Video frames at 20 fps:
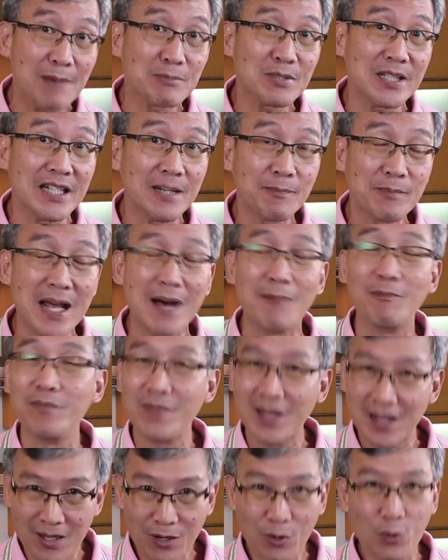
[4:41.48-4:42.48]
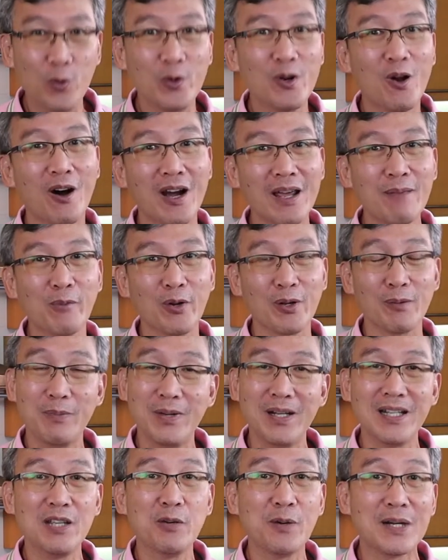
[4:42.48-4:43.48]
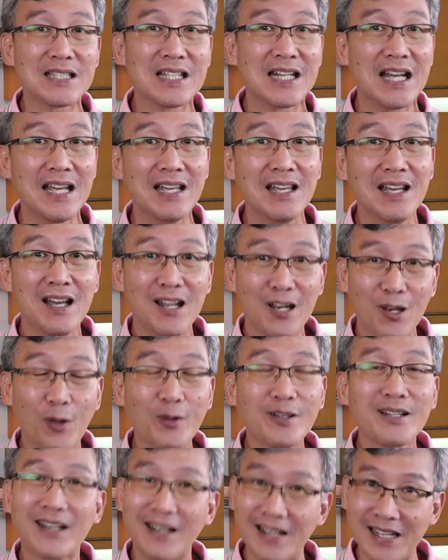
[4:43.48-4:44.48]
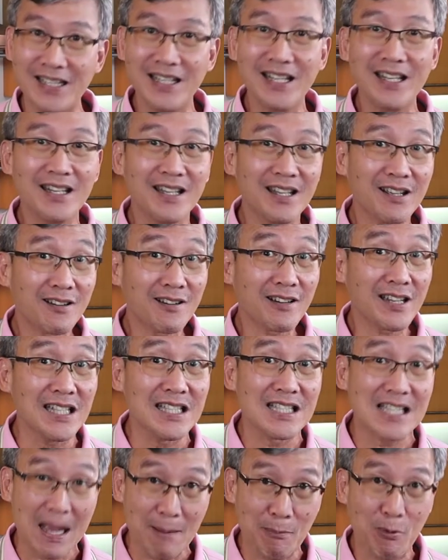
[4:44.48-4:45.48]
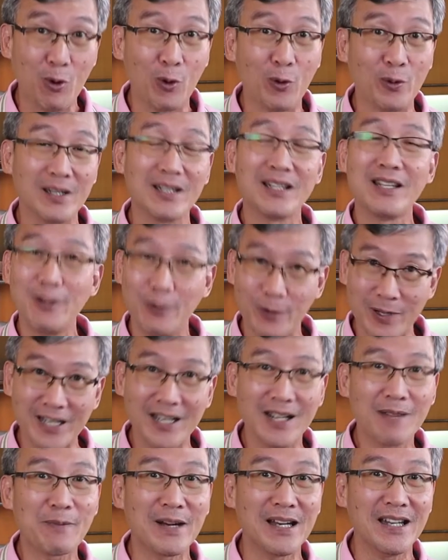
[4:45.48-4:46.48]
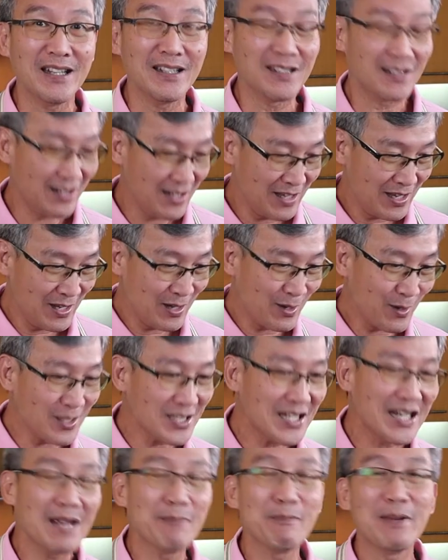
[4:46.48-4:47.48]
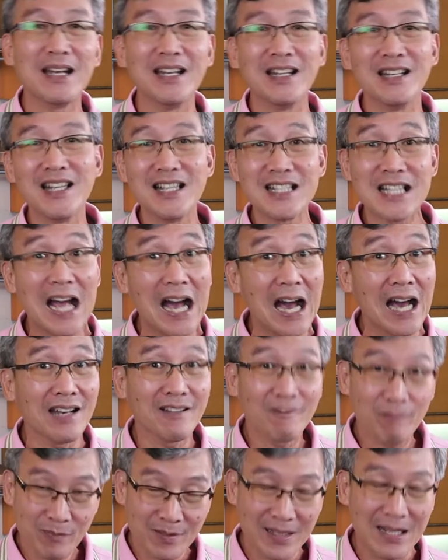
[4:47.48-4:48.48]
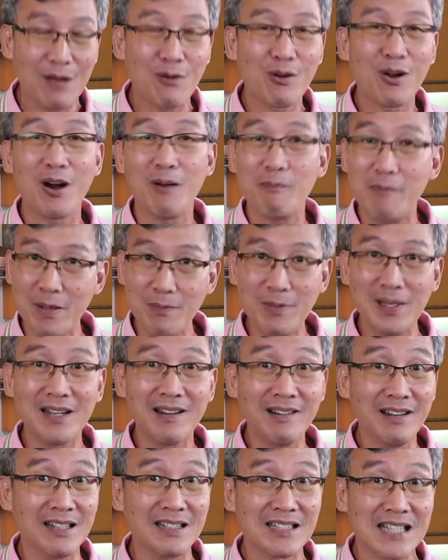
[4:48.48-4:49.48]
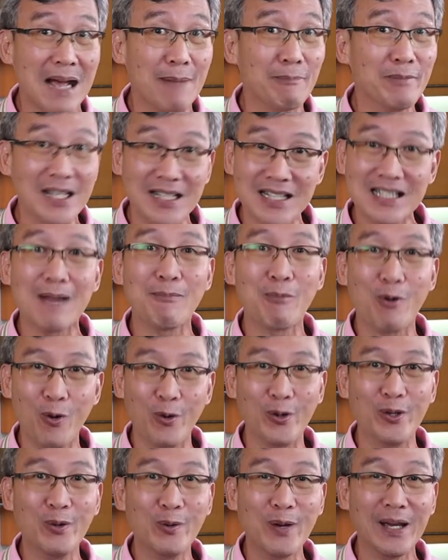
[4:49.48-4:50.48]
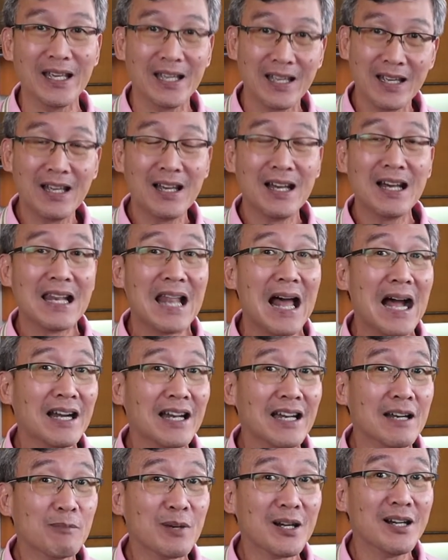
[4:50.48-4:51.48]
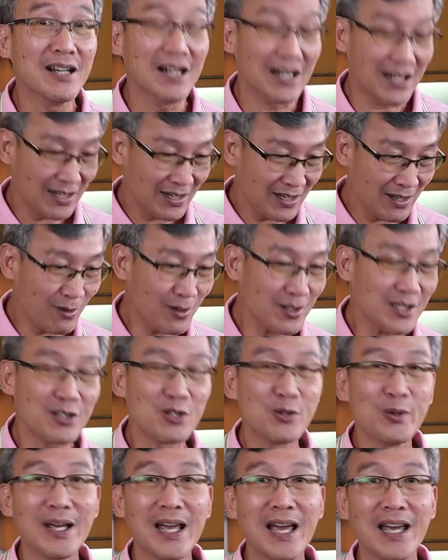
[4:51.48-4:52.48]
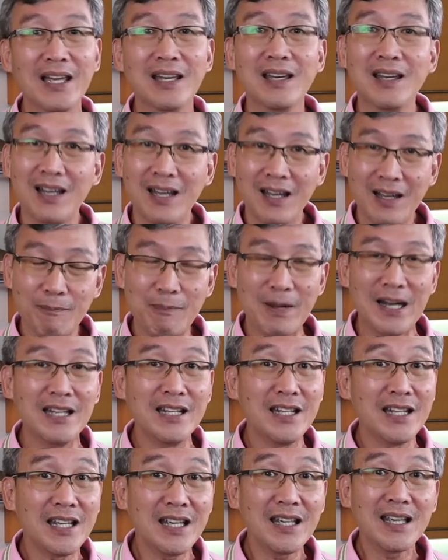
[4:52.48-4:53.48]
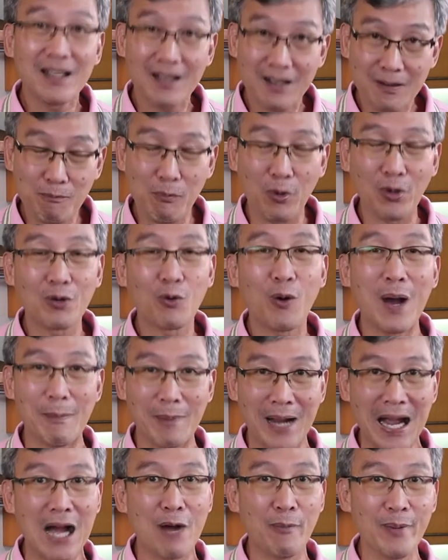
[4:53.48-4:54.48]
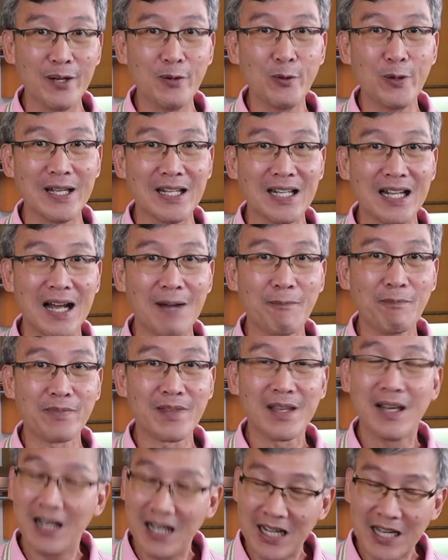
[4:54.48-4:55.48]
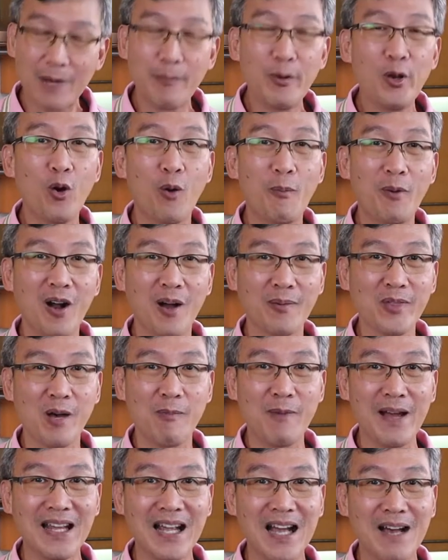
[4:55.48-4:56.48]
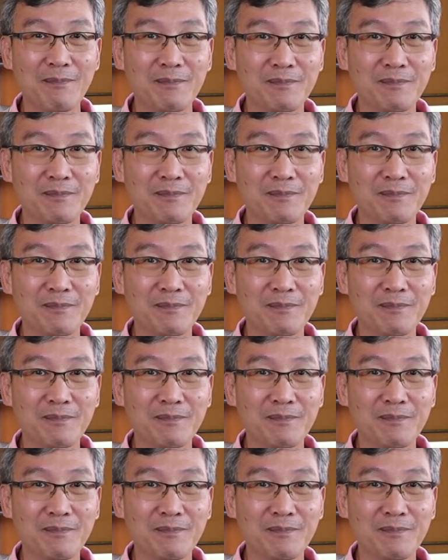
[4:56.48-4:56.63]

ราบสีดำดำขูดออกให้หมด เพื่อที่ว่าจะได้ลดกลิ่นดินและก็กลิ่นสาบโครนที่อยู่ในเนื้อปลาหนินก็จะได้ปลาดิบที่สะอาดแล้วก็ไม่มีกลิ่นสาบดินสาบโคลนด้วย ล้างในน้ำเกลือ แล้วก็จะช่วยให้ปลาดิบนี้หมดความขาวไปด้วยนะครับเรามาดูองค์ประกอบต่อไปครั